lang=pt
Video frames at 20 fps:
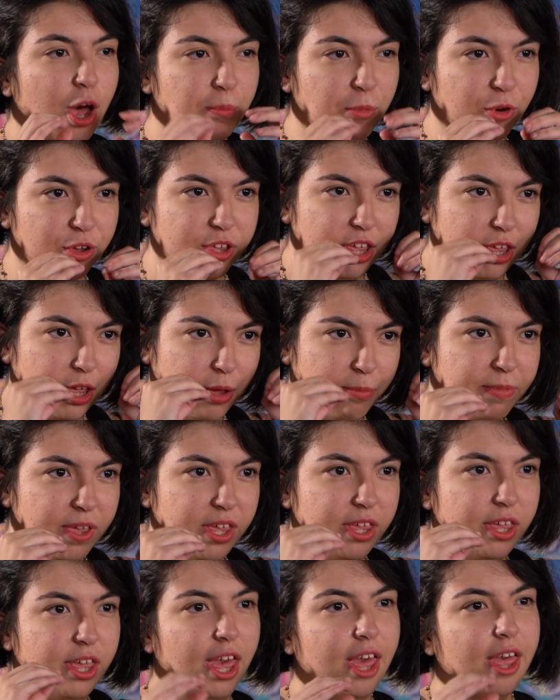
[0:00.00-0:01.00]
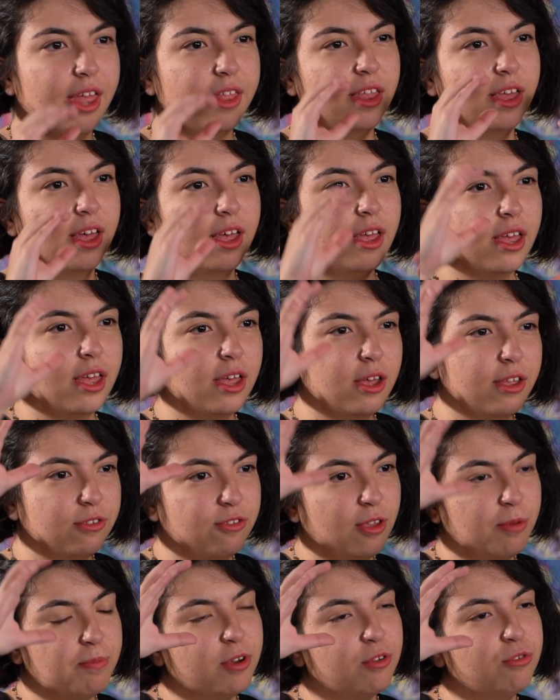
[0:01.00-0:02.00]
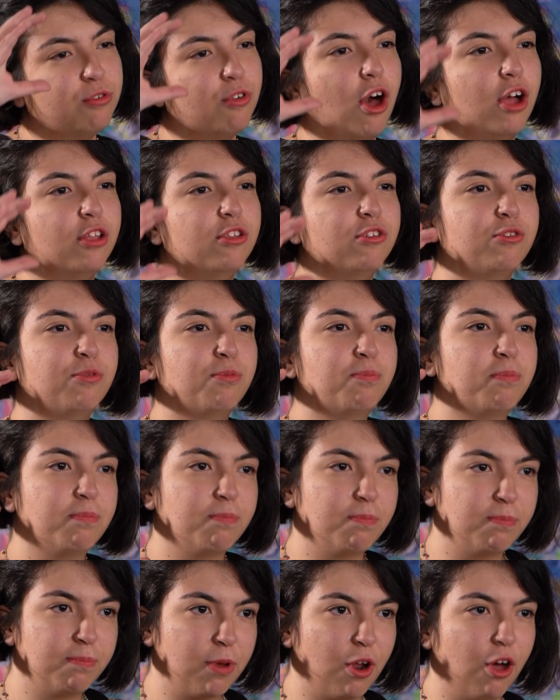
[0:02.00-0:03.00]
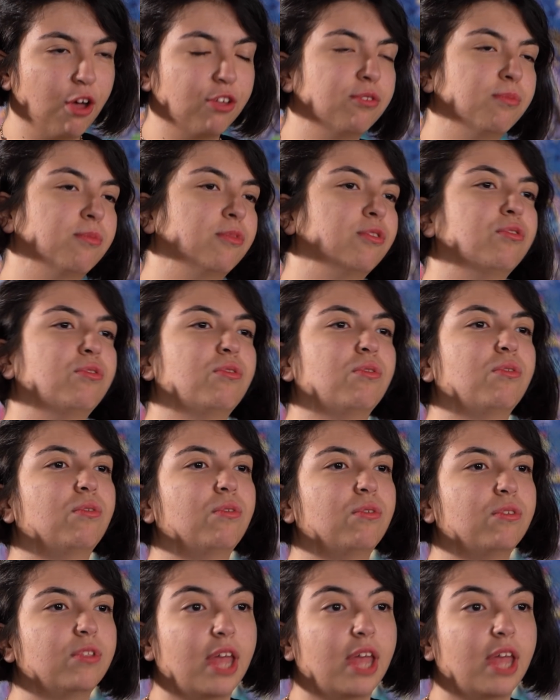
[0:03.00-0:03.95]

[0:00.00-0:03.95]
A boquinha pequena, sempre os olhos próximos do